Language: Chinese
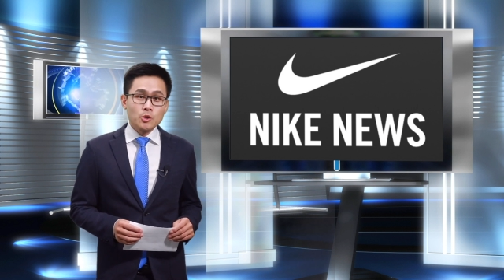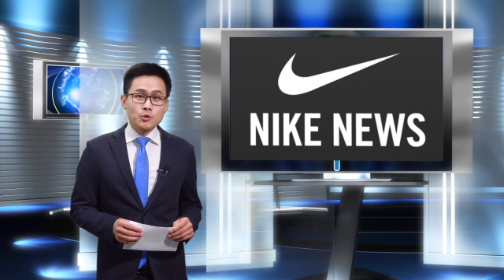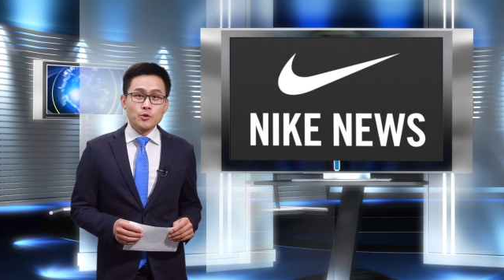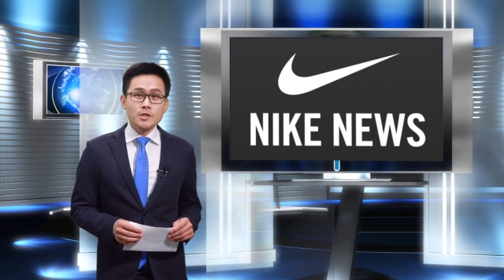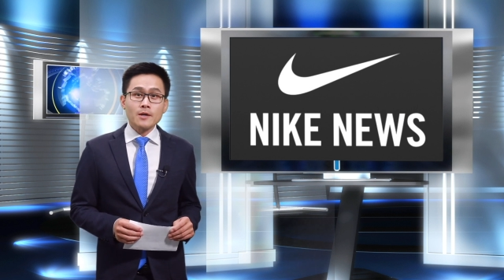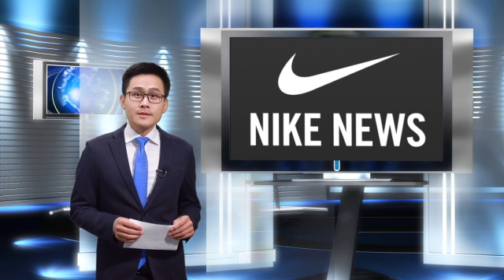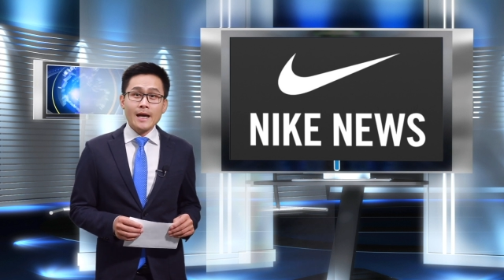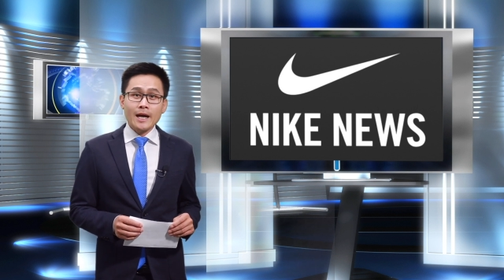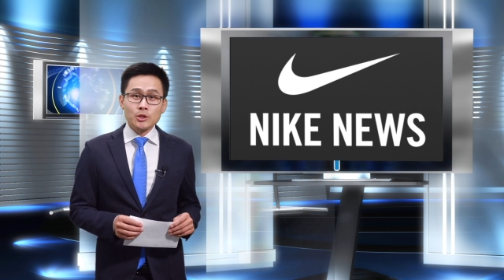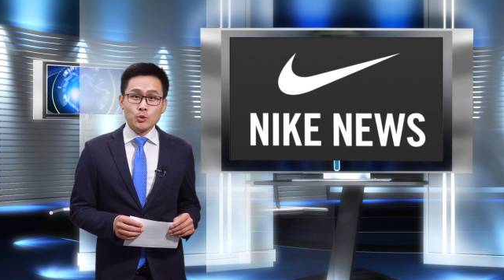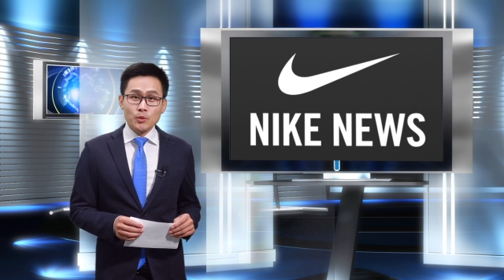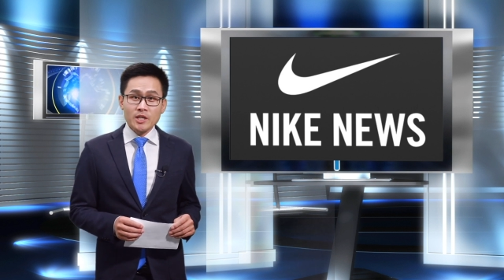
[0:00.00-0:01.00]
取消
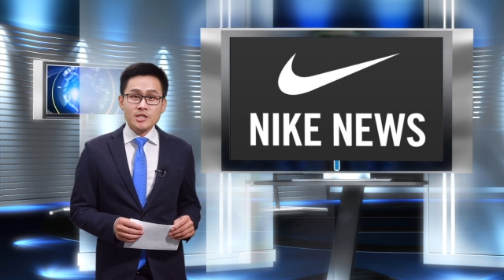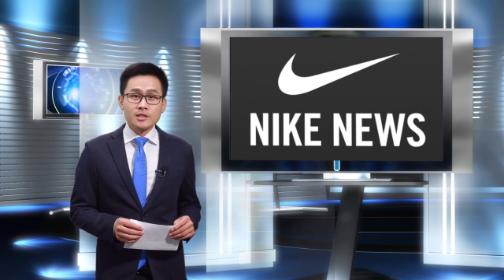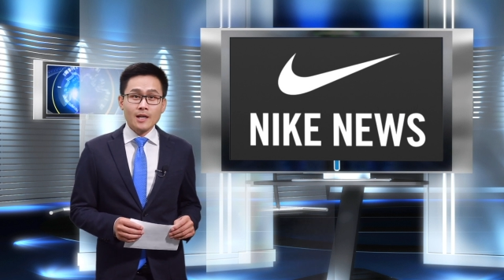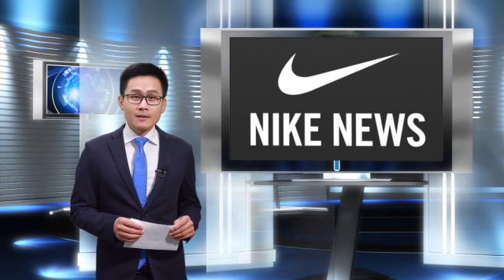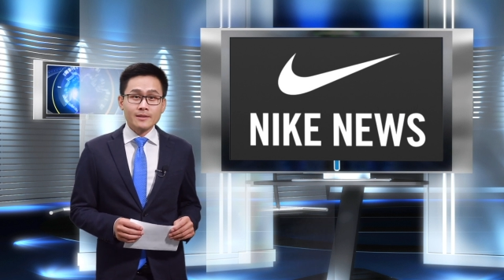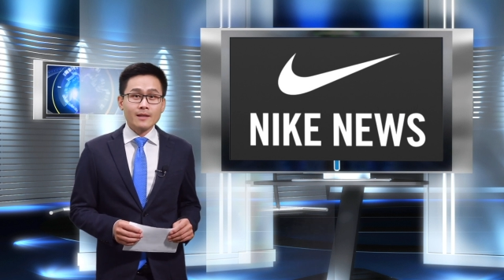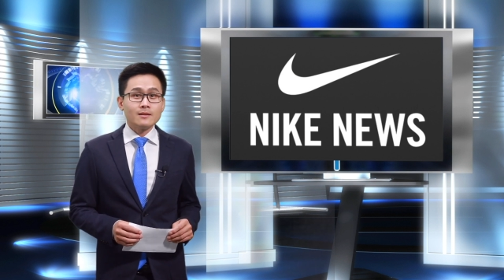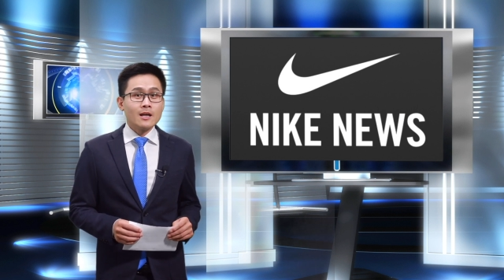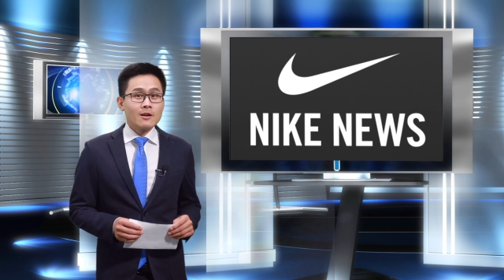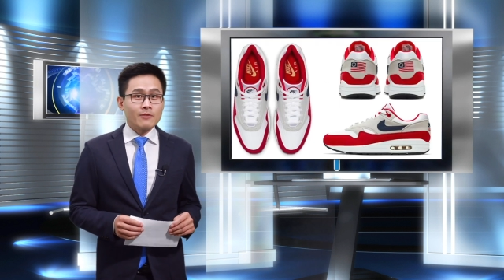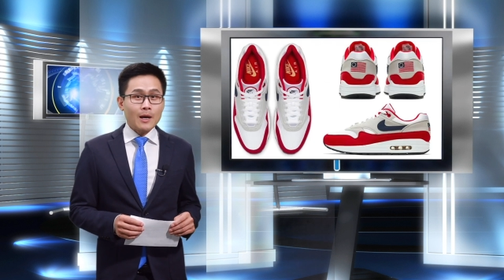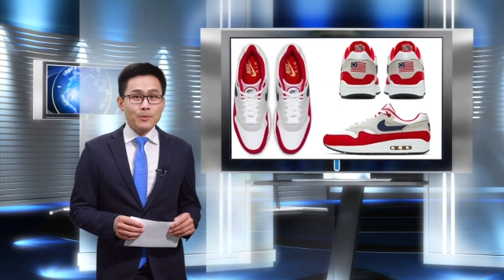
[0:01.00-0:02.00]
在独立日当天
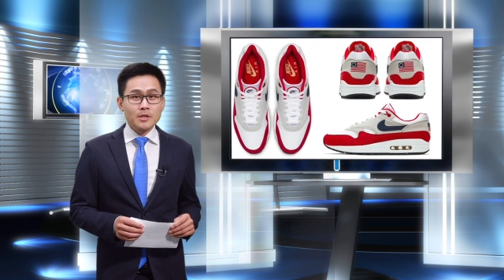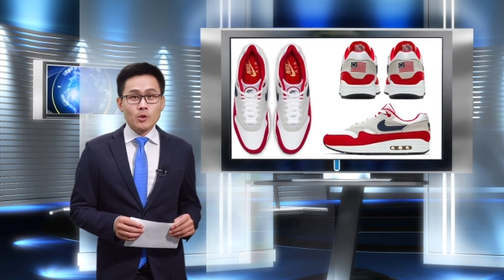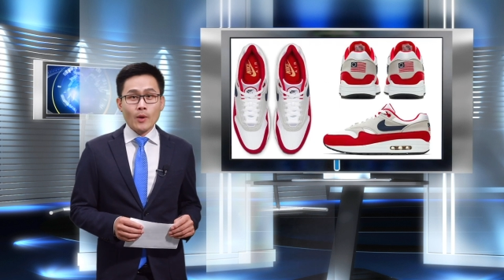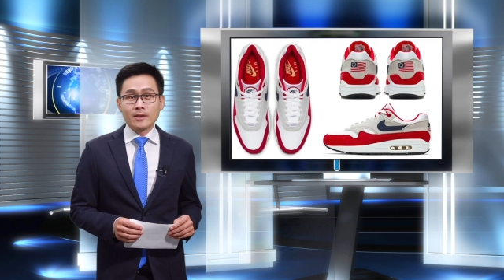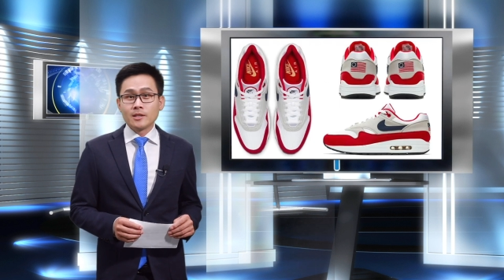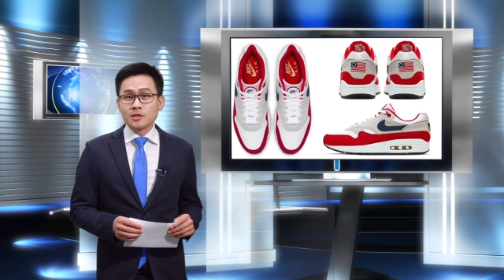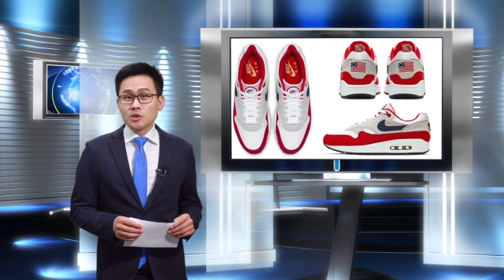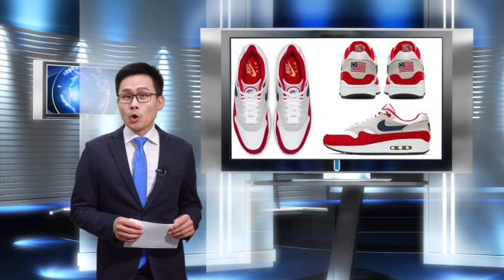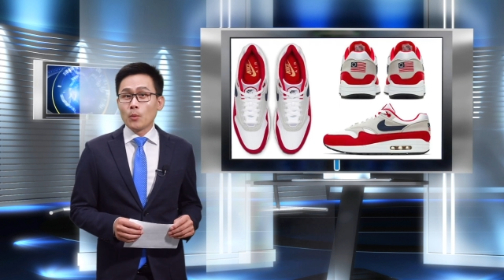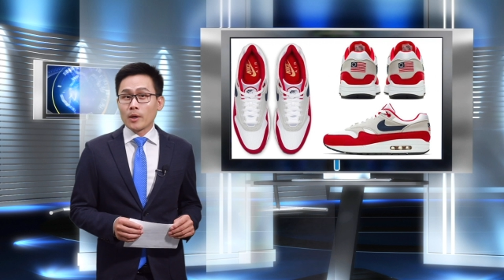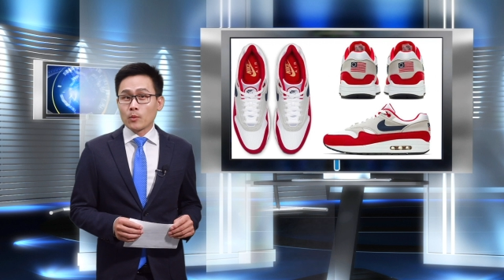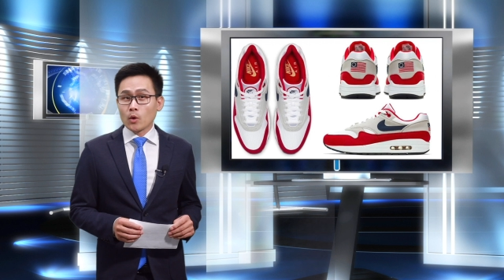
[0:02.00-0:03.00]
发布一款印
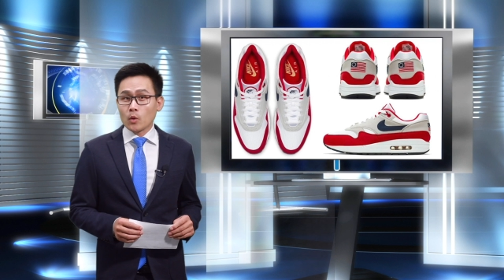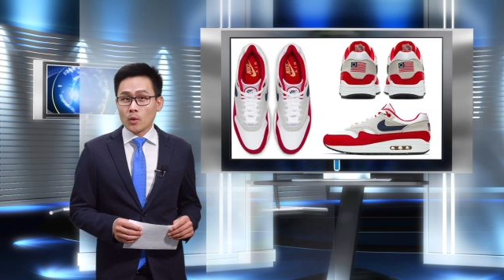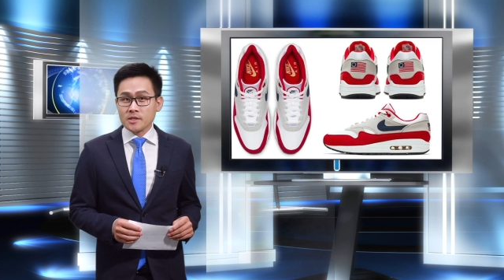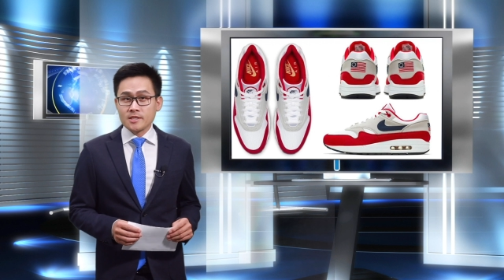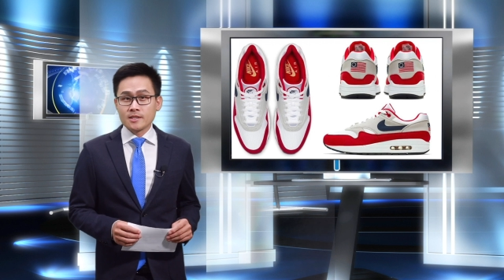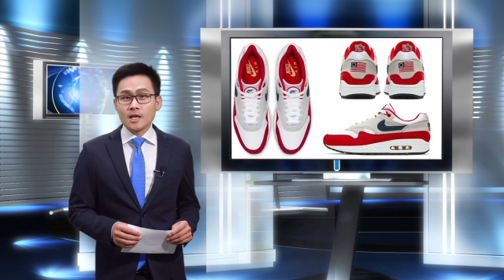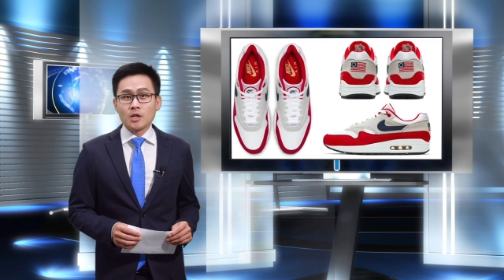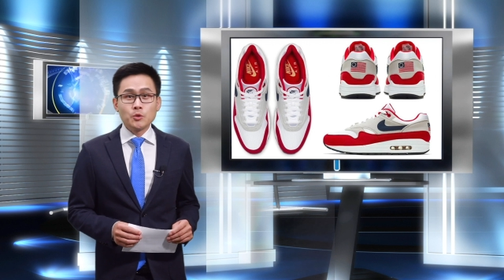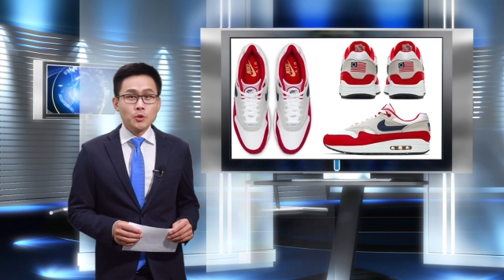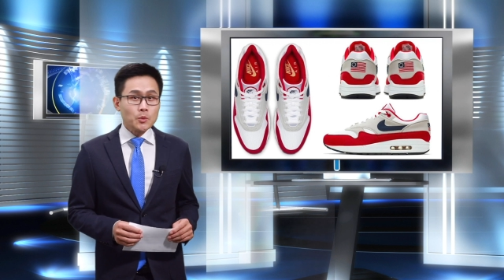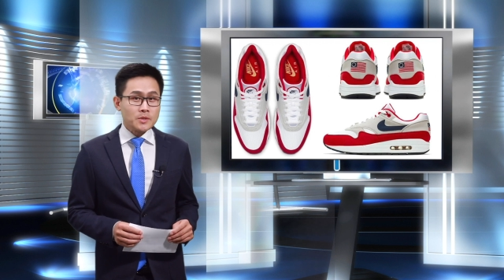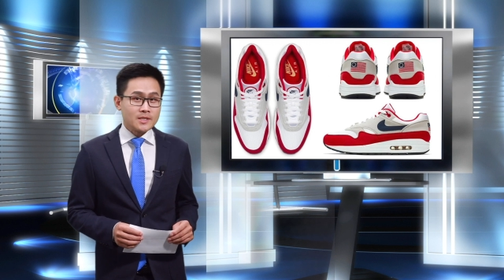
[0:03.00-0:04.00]
有美国国旗的
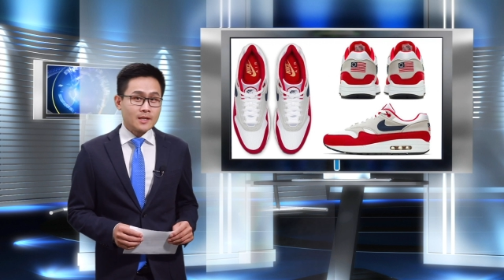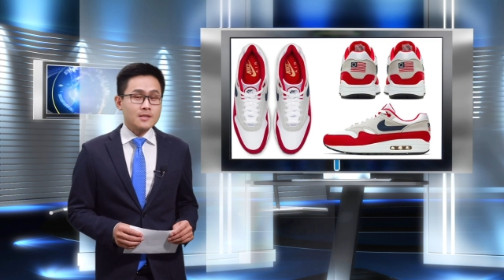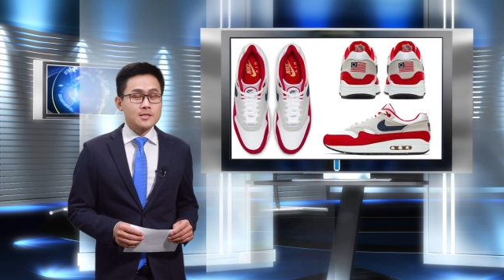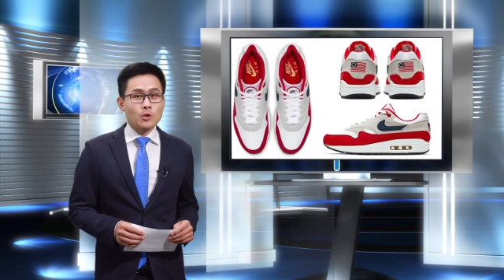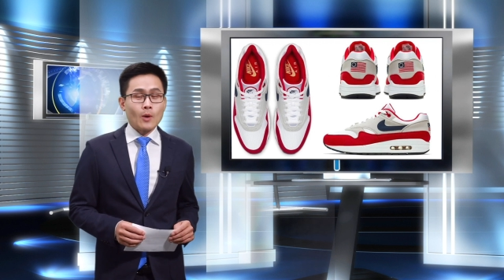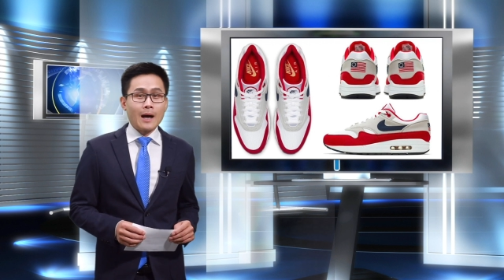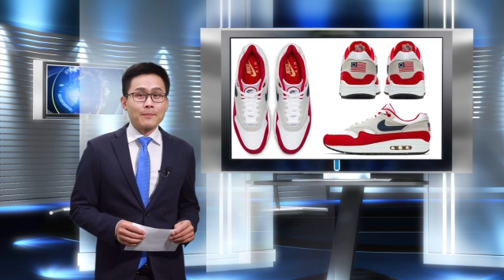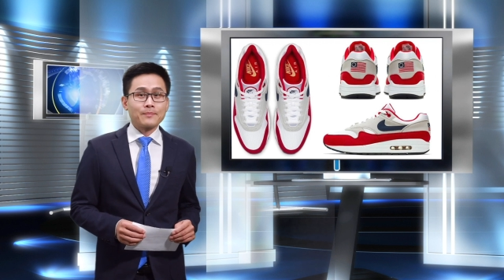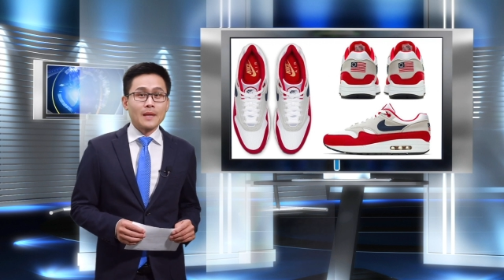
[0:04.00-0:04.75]
运动鞋的计划。